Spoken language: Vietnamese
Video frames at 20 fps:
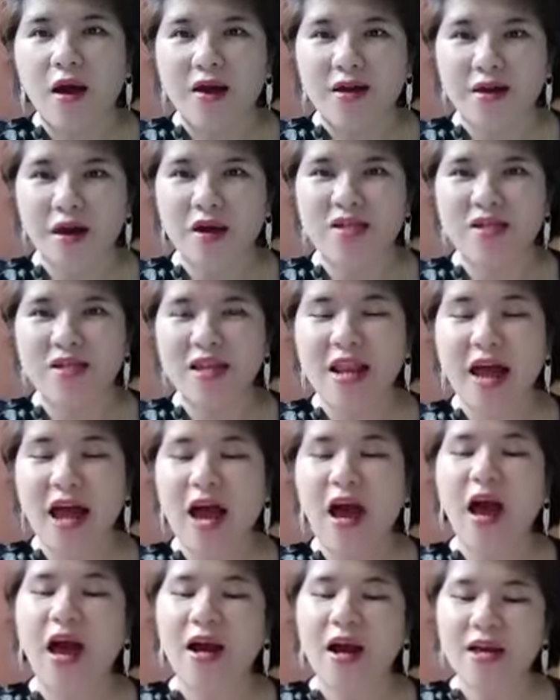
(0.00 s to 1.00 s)
Đó chính
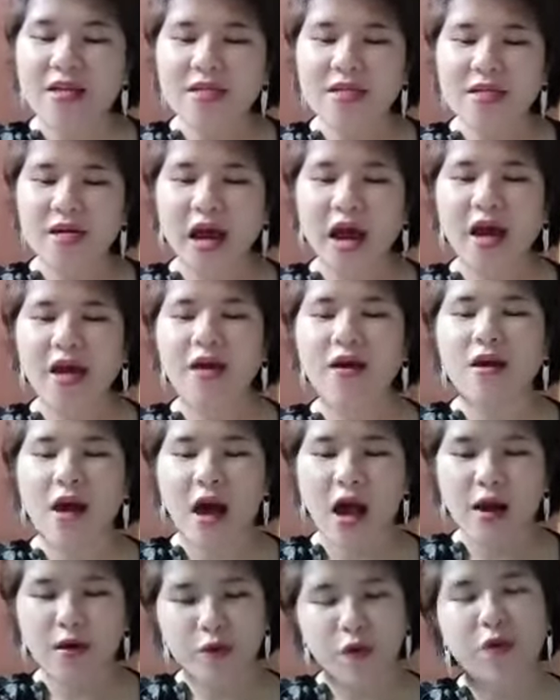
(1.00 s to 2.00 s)
là các chị hãy
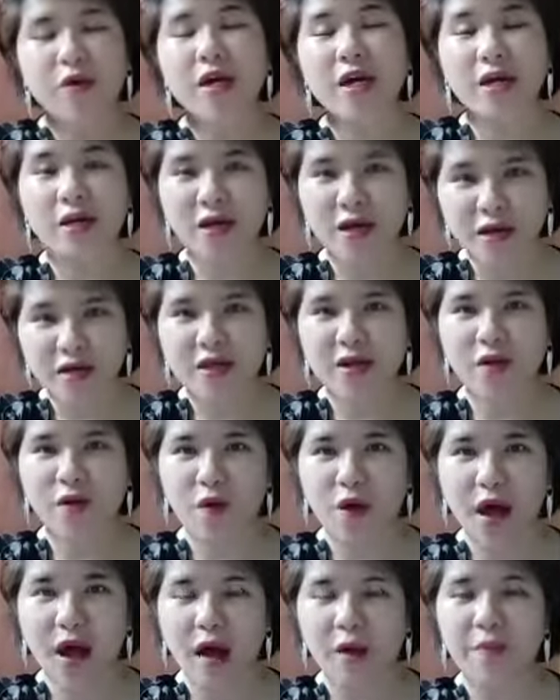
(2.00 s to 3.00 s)
ăn uống nghỉ ngơi thật
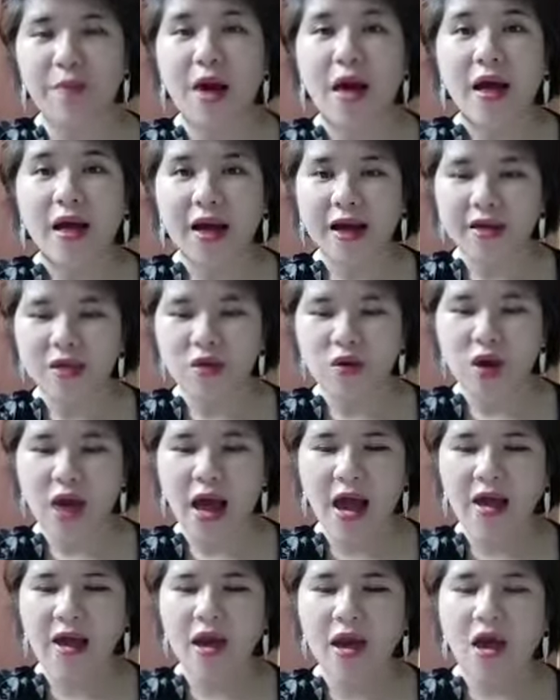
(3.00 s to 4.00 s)
khoa học Cách số
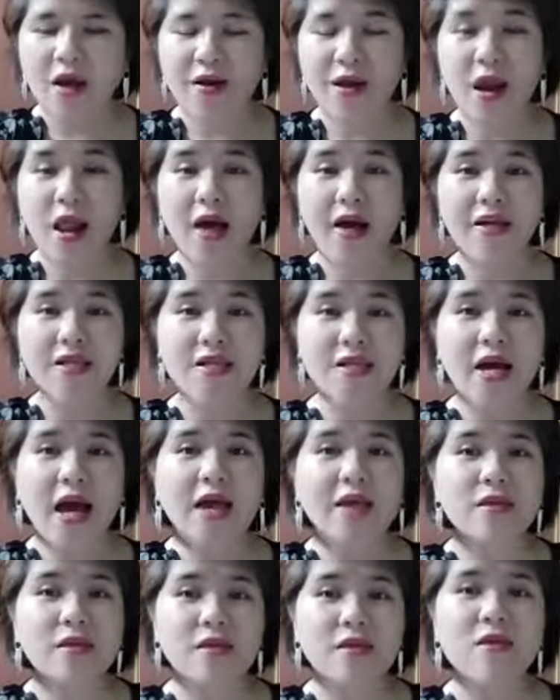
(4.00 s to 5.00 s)
2 đó là các chị
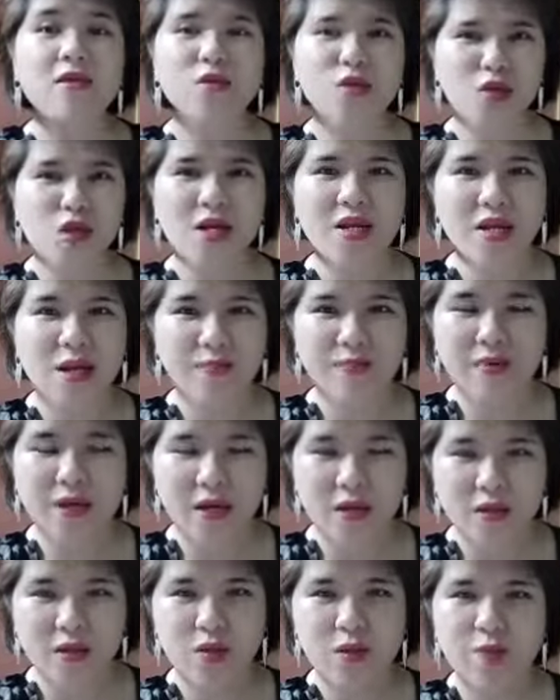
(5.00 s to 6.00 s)
hãy thường xuyên tập thể
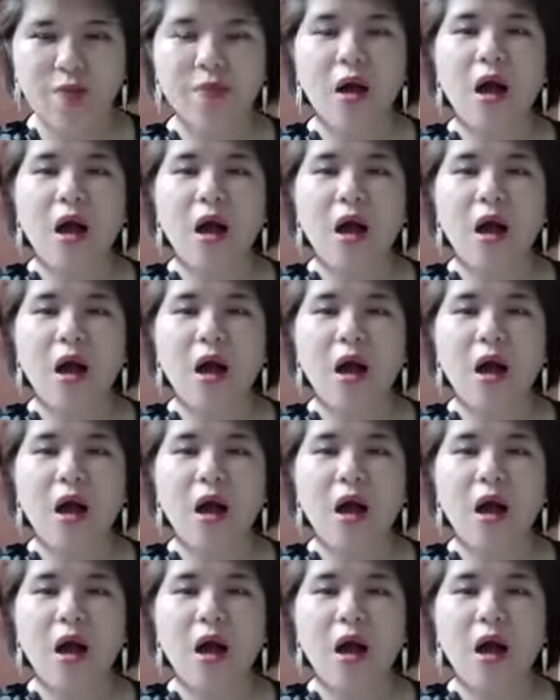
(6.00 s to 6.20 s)
dục